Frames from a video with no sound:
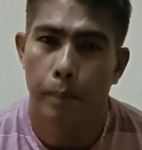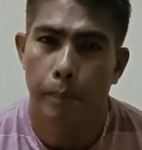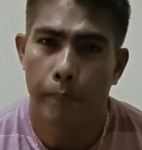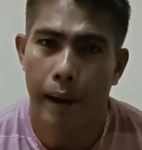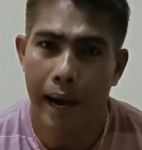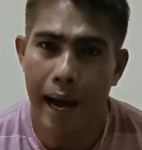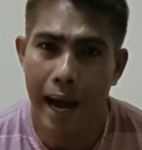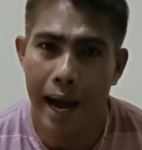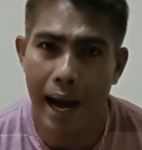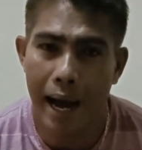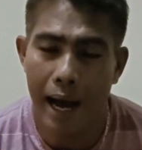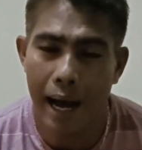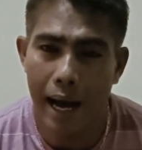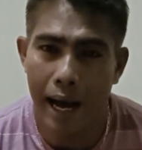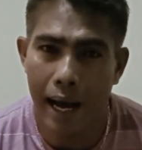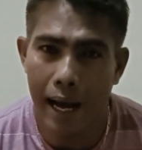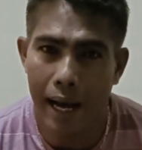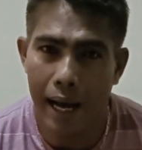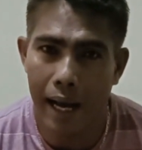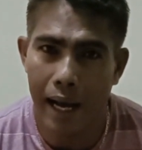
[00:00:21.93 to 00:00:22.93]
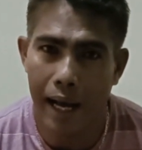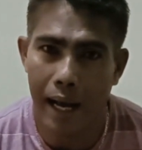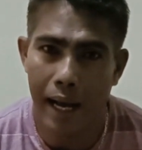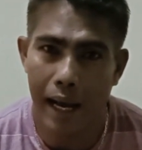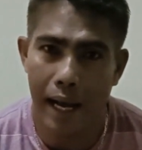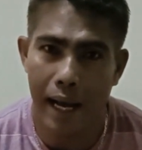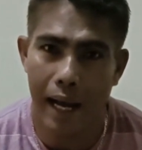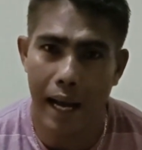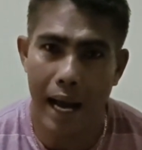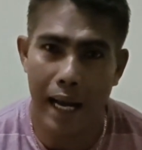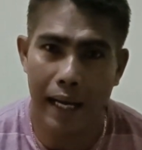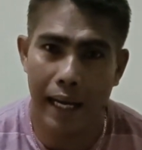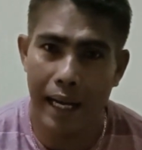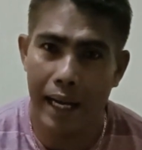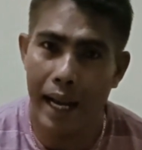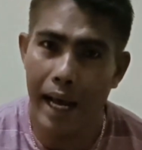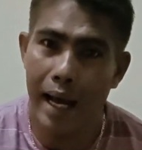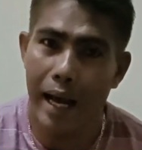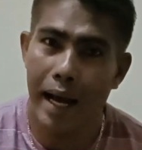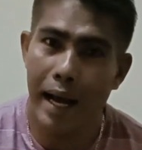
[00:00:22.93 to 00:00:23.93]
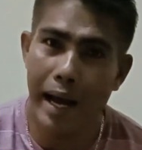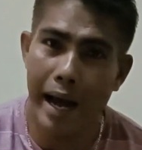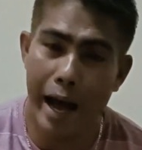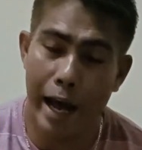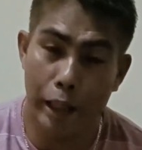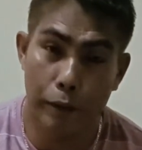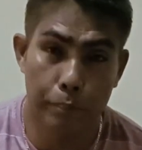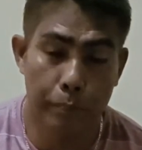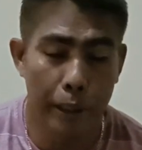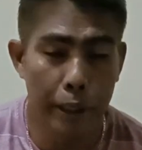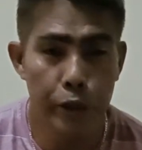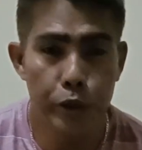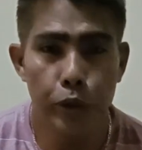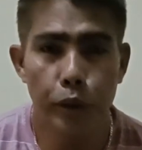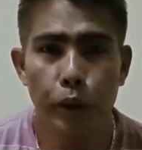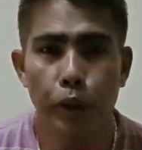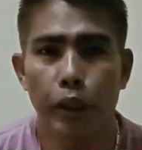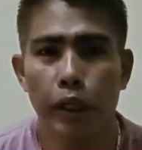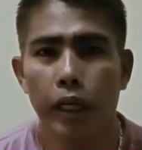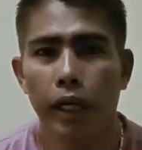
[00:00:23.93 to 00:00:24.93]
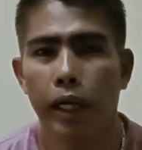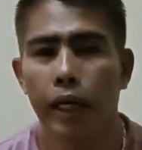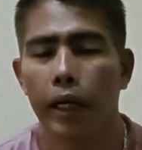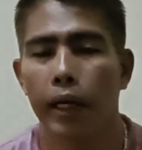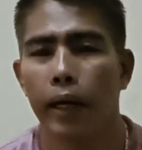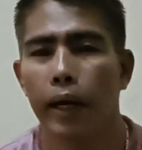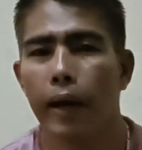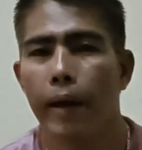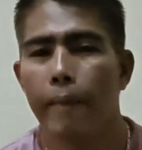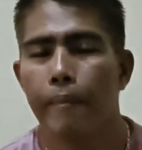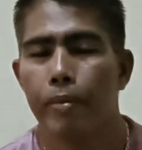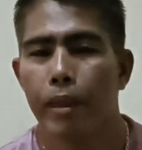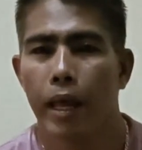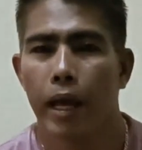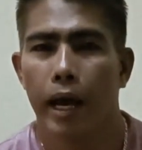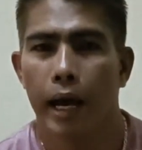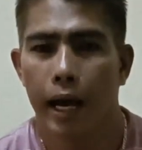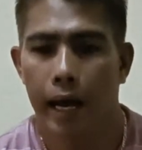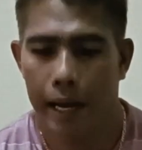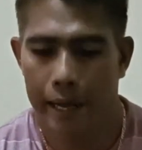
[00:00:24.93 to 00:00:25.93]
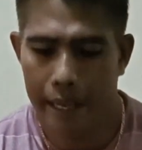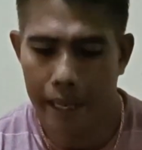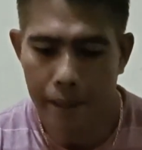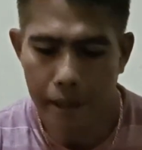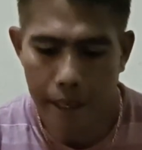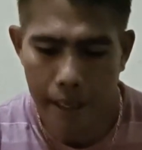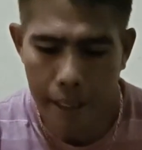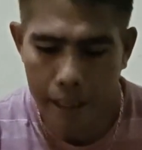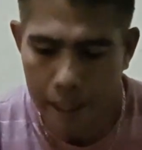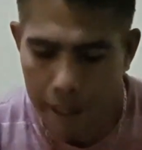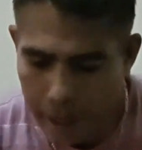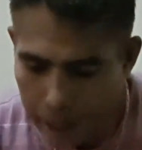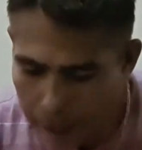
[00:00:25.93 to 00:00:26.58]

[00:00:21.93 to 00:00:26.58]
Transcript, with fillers: mga kagala, adventure. Ayan na.